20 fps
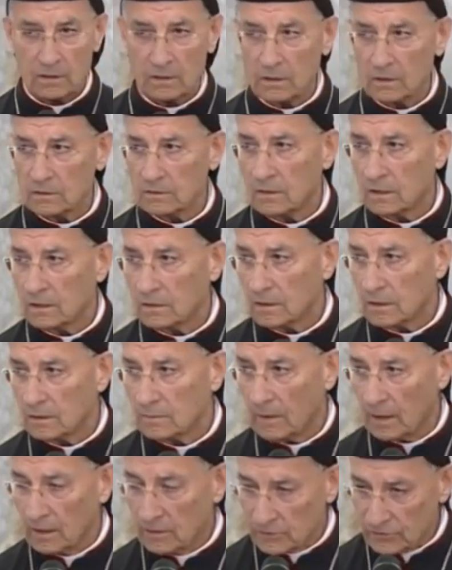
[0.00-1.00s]
القضايا
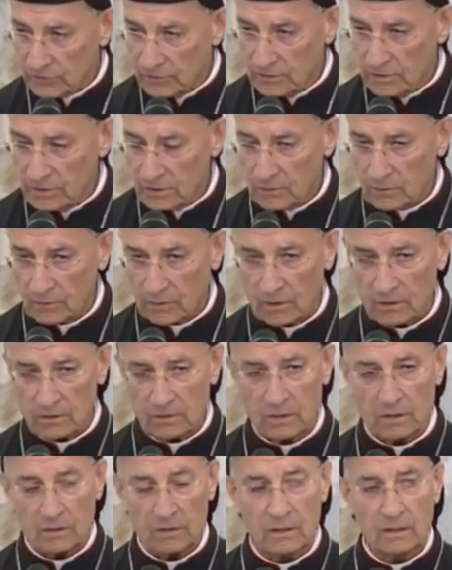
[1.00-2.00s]
المعيشية
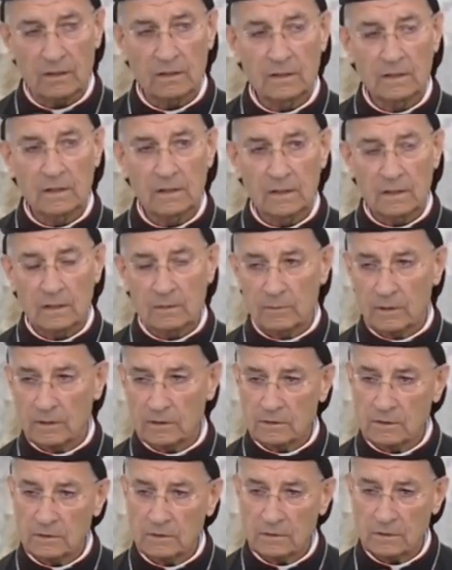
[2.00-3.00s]
والقضايا
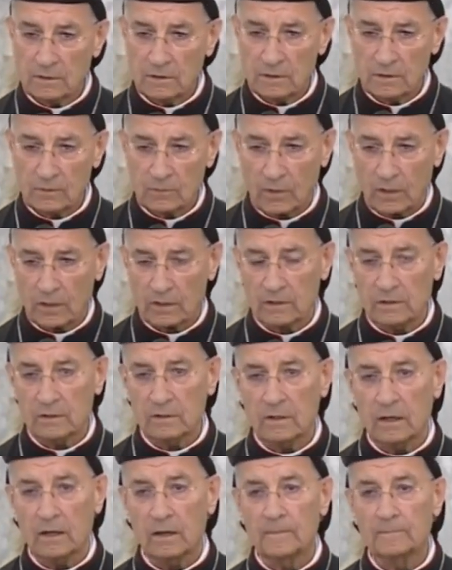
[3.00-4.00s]
المادية
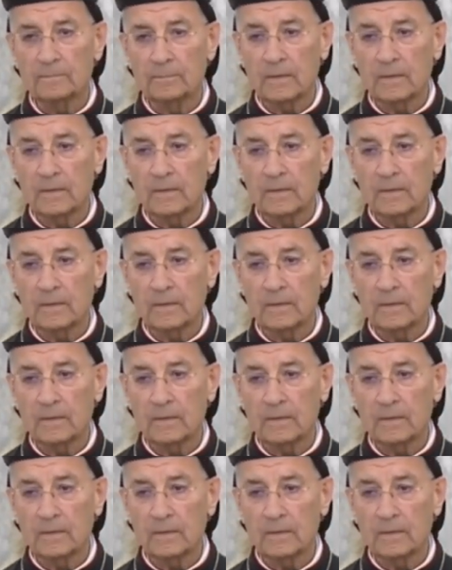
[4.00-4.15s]
وحكينا